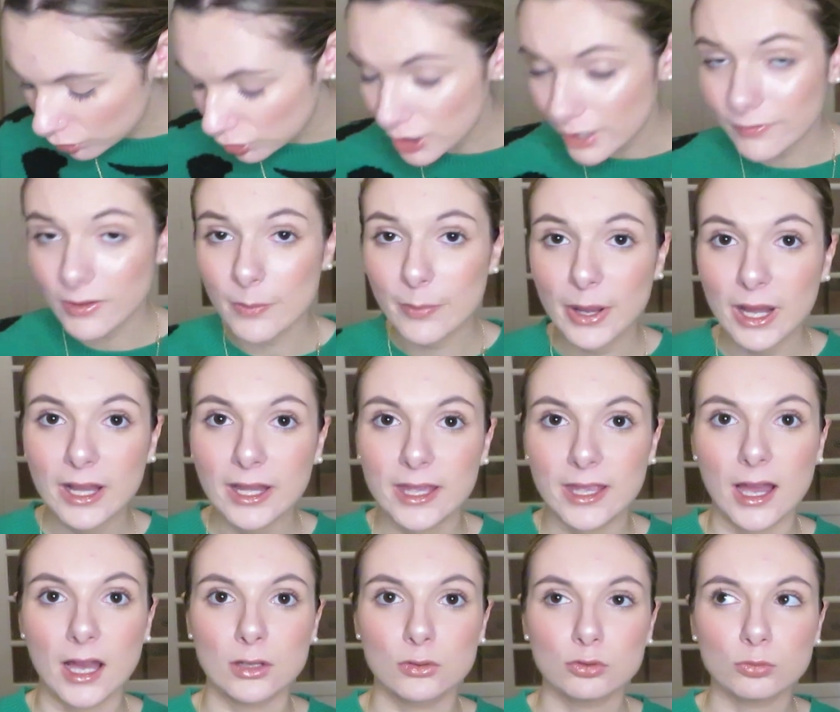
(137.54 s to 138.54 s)
que j'avais pas
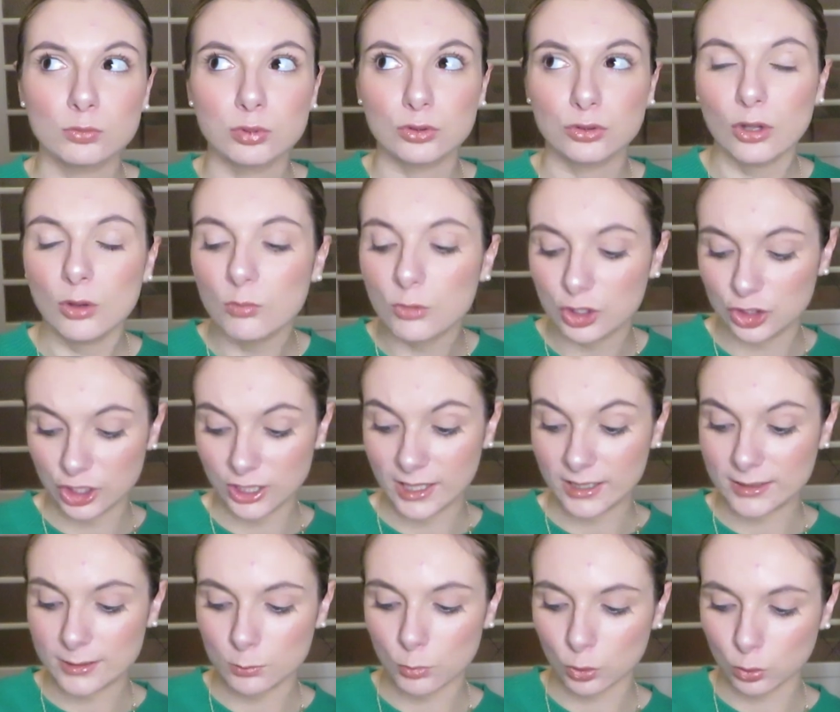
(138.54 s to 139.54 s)
et Action pourtant moi j'ai
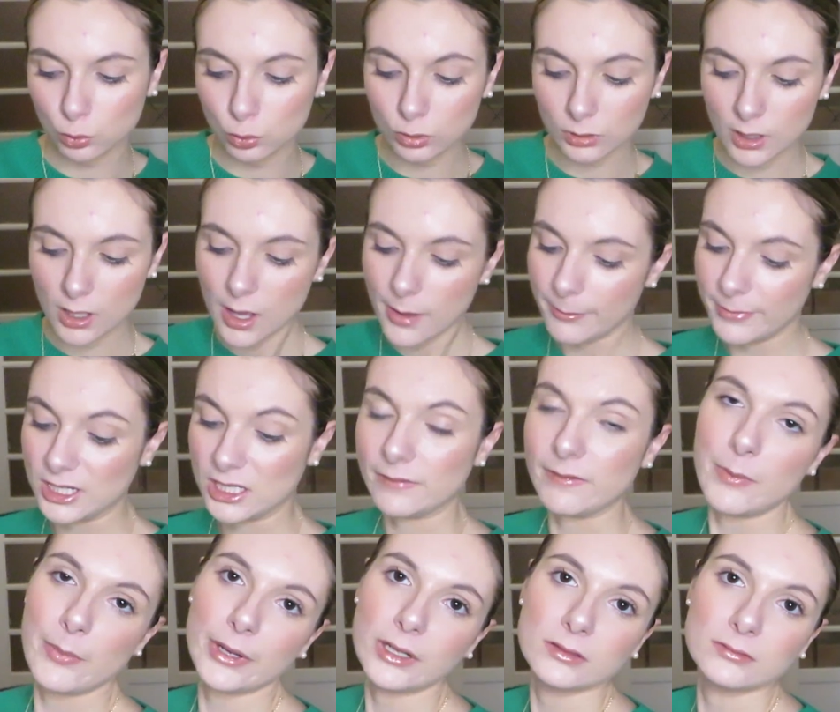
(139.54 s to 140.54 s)
quasiment tout mais
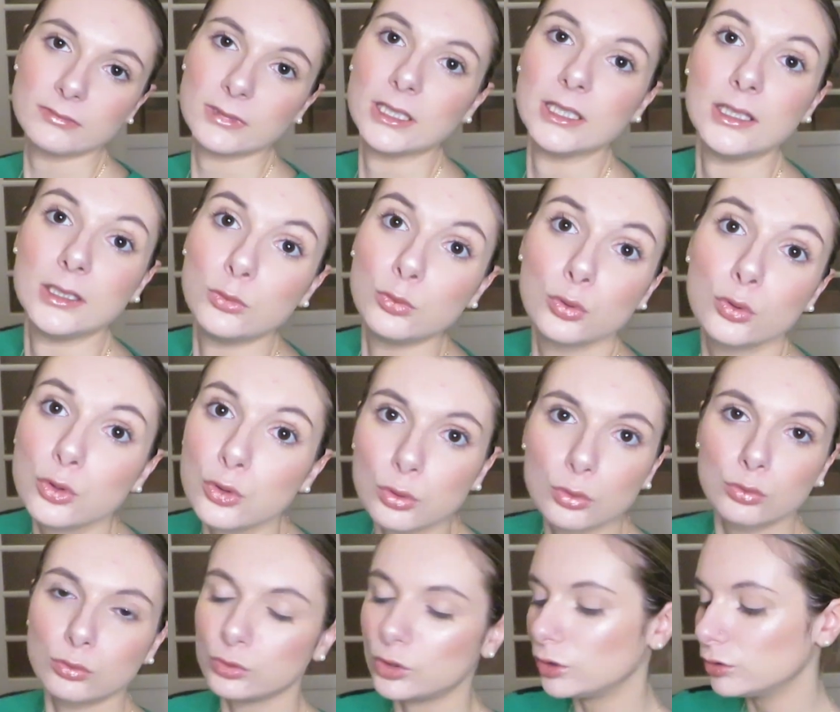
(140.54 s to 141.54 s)
j'avais pas et du coup je suis
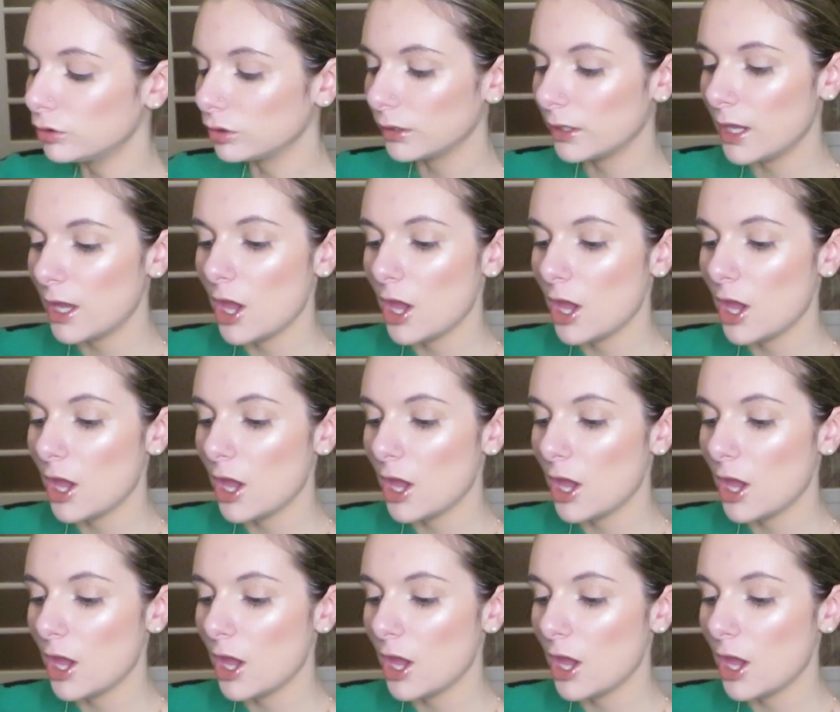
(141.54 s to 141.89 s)
trop contente.